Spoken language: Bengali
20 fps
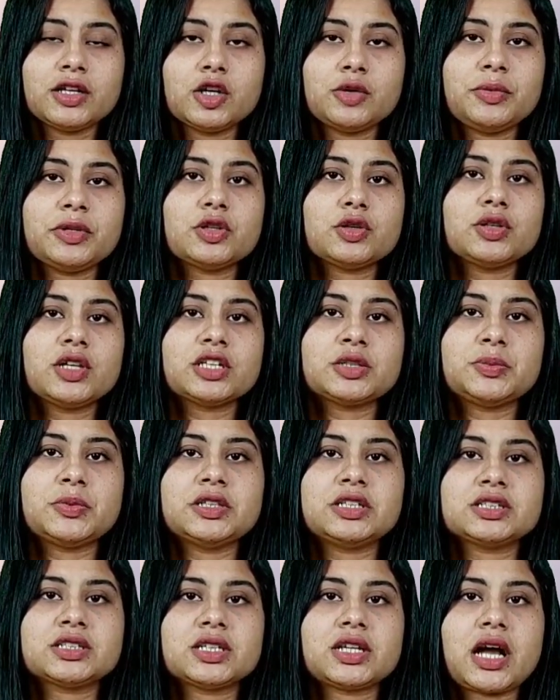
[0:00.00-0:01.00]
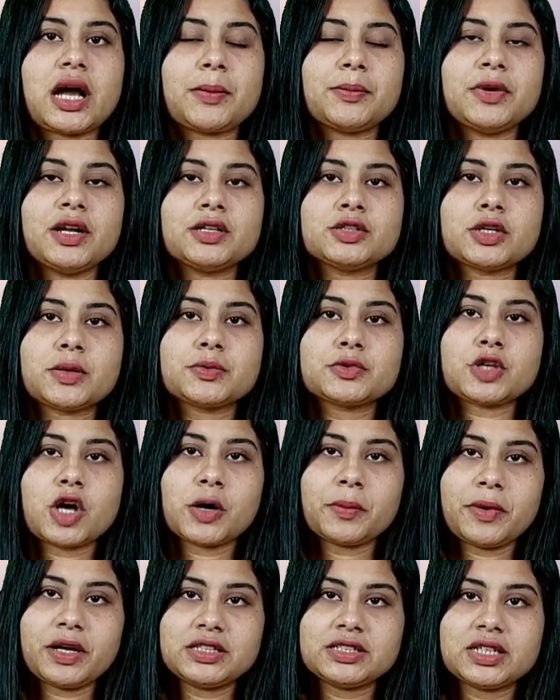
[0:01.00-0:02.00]
নিয়মিত দেশ বিদেশের আপডেট সব
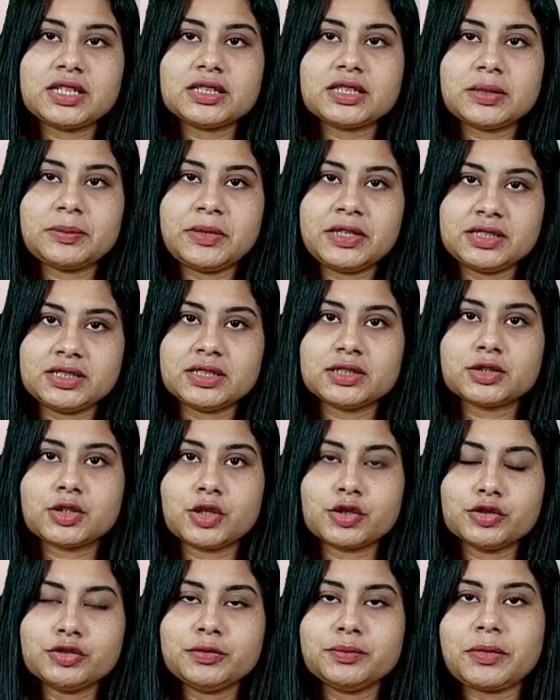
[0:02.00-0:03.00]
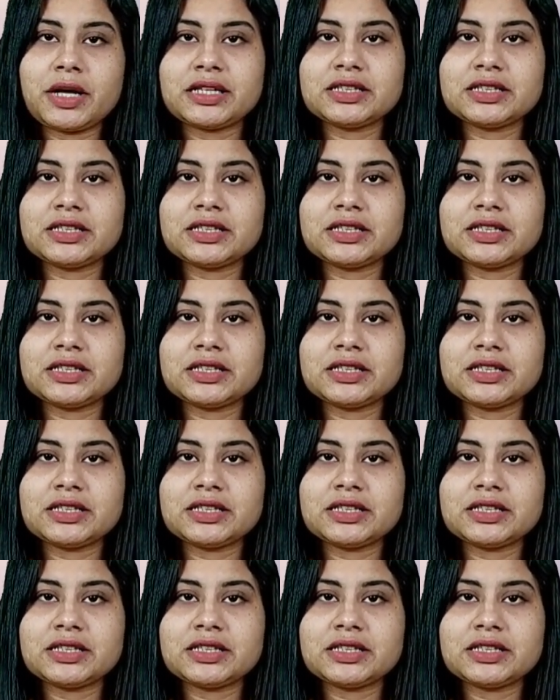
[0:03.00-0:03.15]
সংবাদ জানতে ভিজিট করুন